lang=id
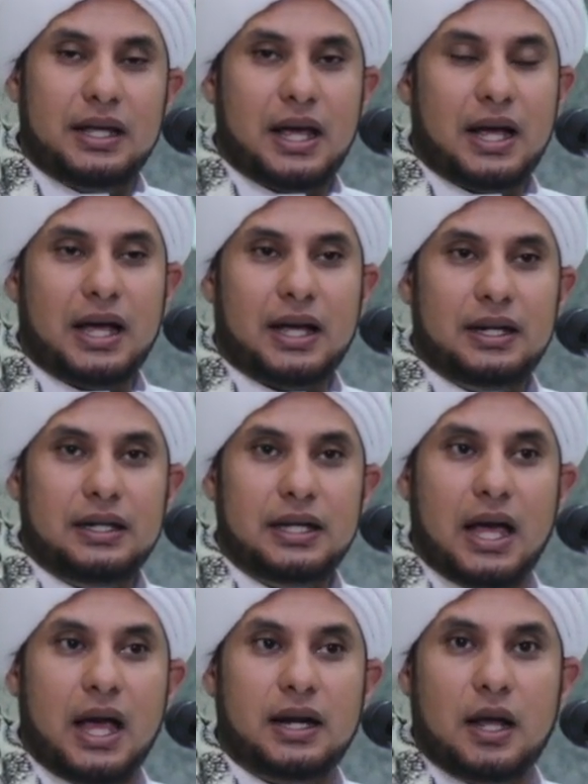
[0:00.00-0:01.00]
yang akan
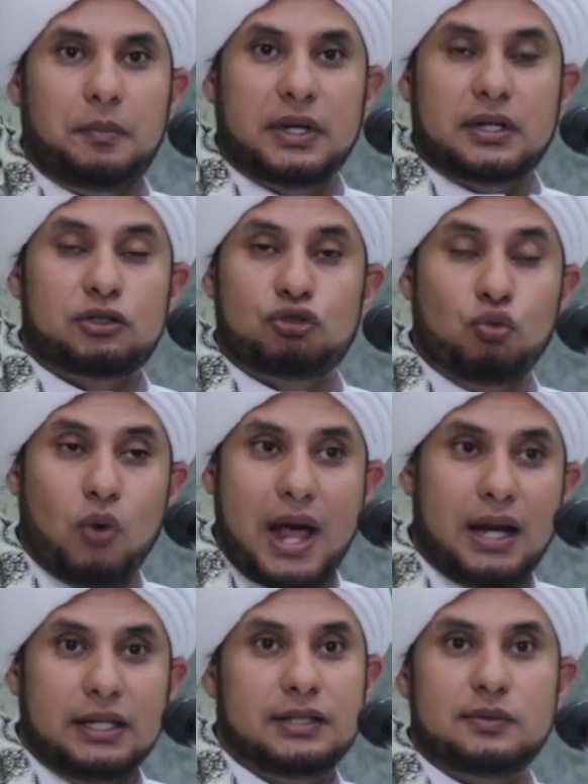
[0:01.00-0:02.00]
dia hadapi
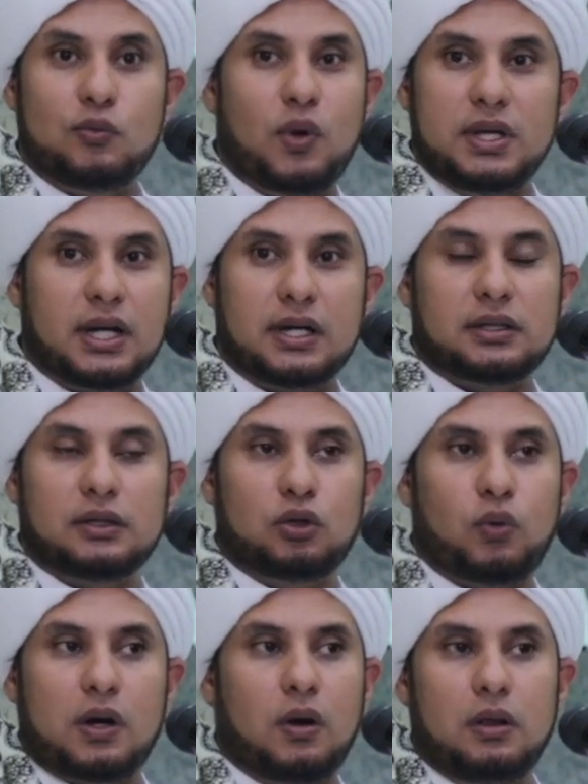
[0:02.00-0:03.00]
kecuali semuanya
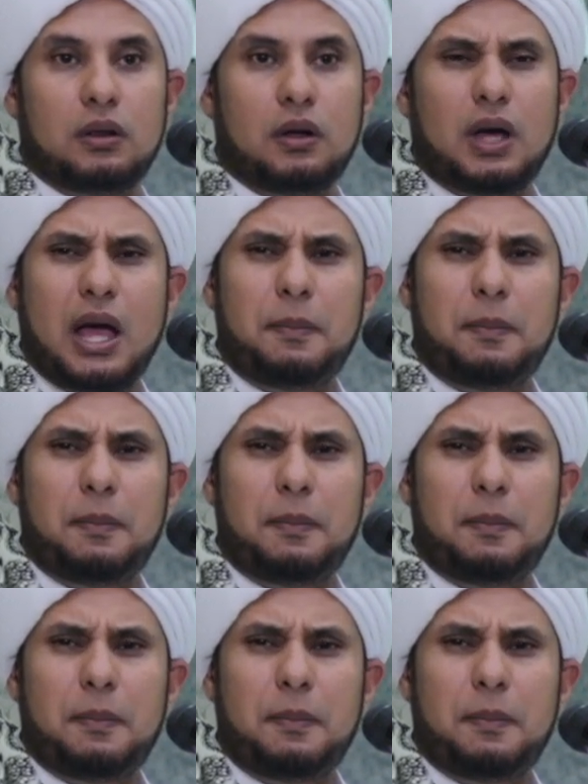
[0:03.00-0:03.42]
ketentuan Allah,